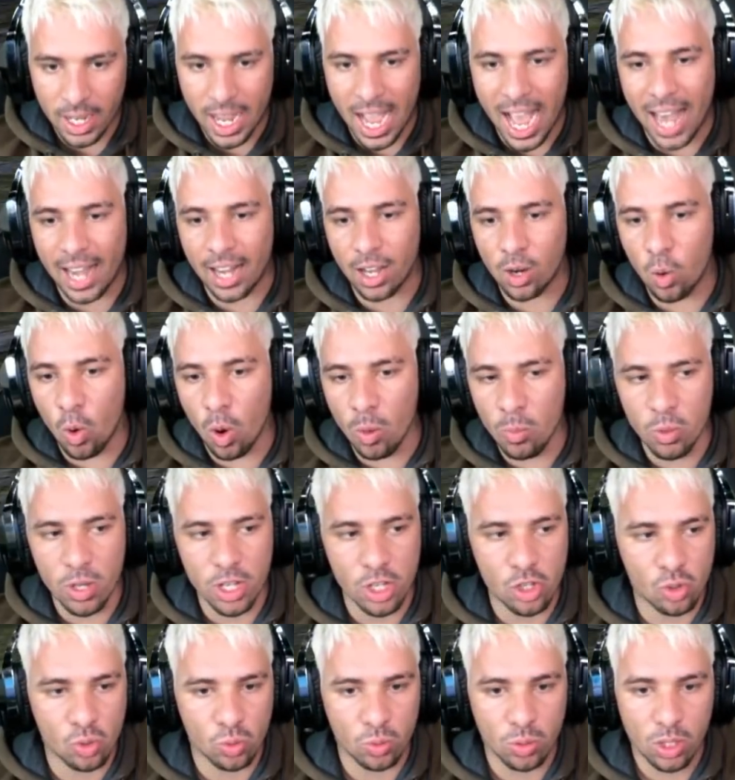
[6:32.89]
Cara, como
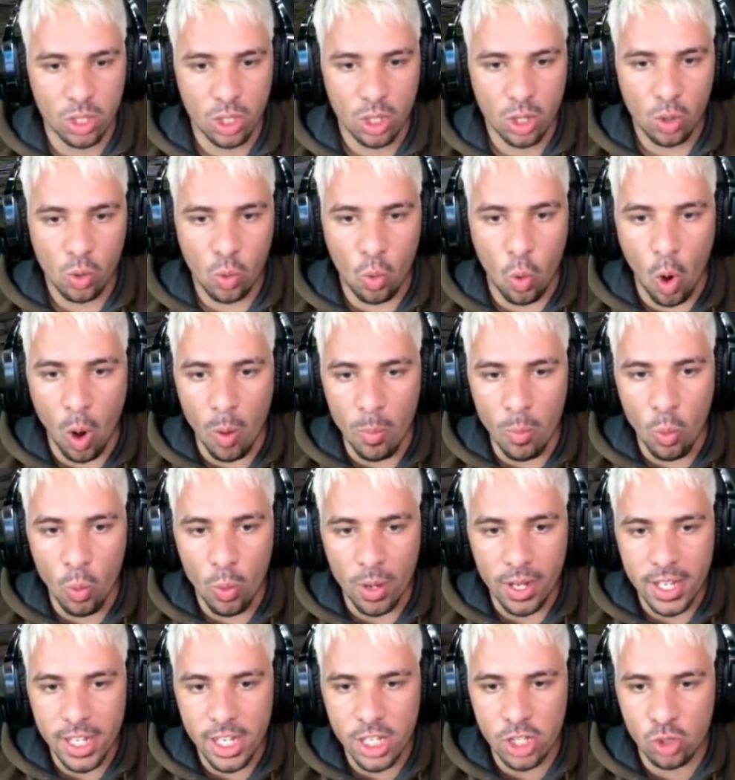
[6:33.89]
isso? Como
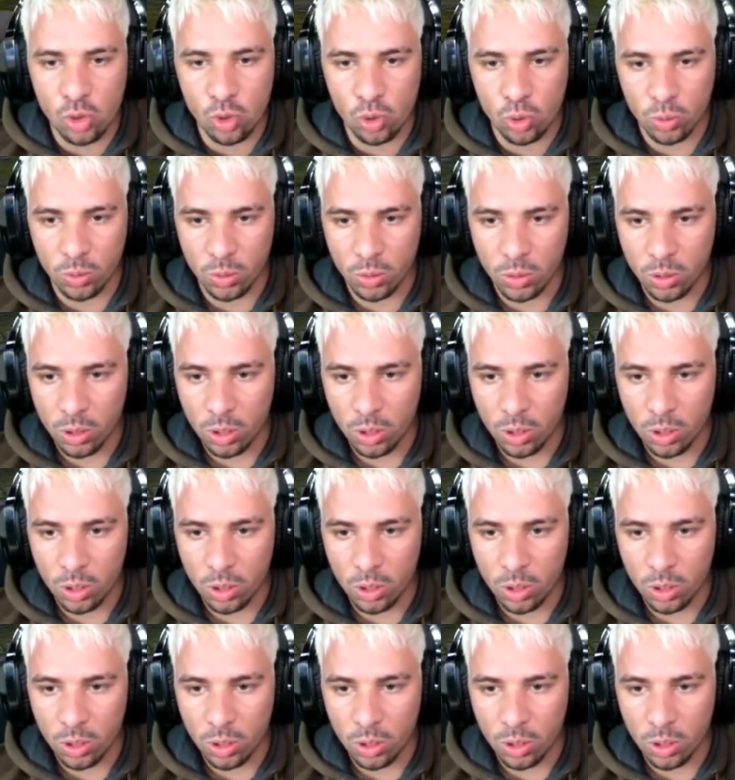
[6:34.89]
isso?